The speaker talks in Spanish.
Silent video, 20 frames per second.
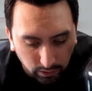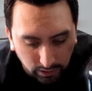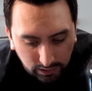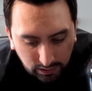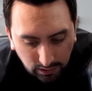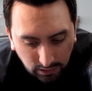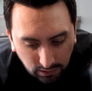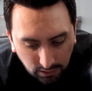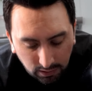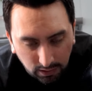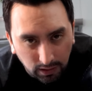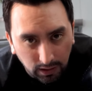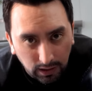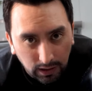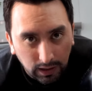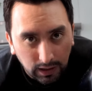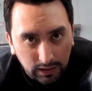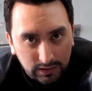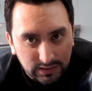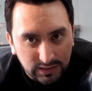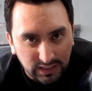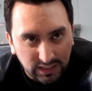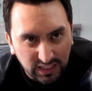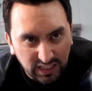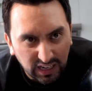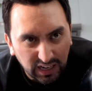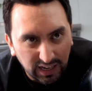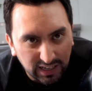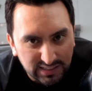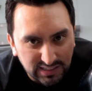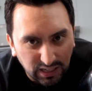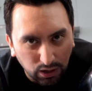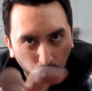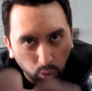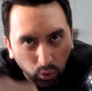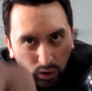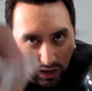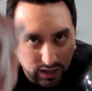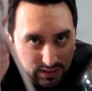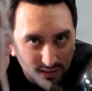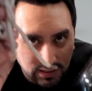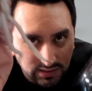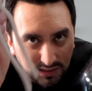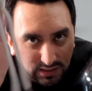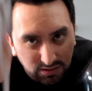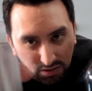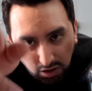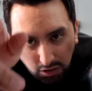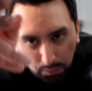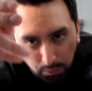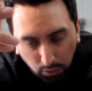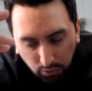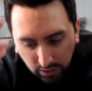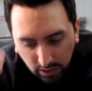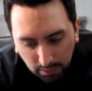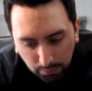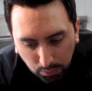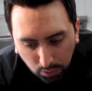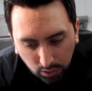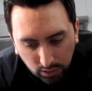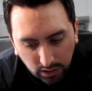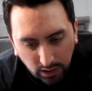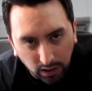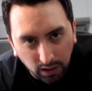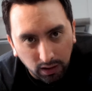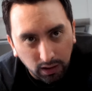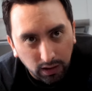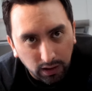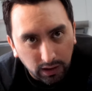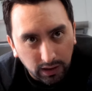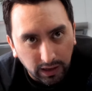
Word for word: todo aquí. Si quieren las agujetas y eso lo podrían poner